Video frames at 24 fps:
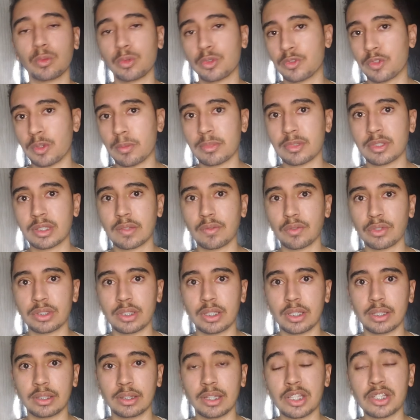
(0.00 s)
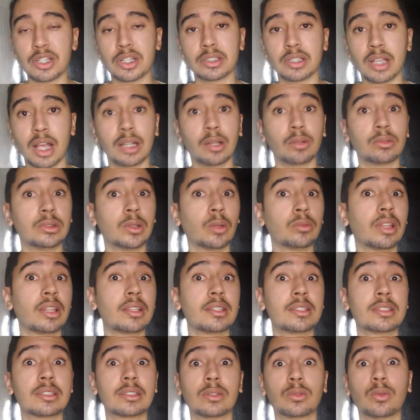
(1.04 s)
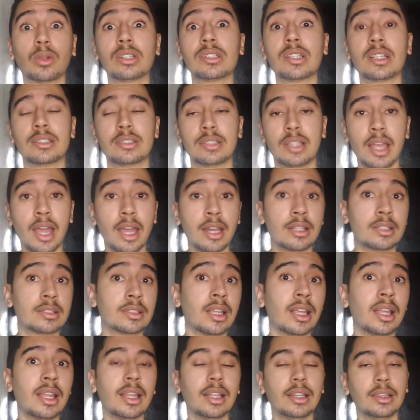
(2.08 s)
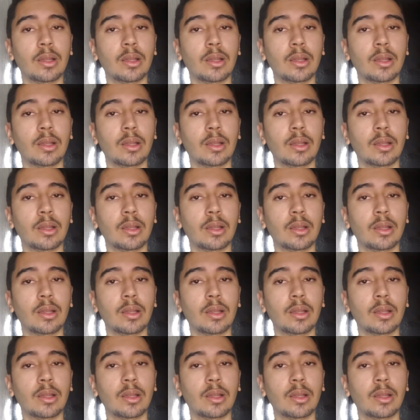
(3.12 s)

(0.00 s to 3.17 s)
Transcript: os filmes que você desejar, não tem todas as séries,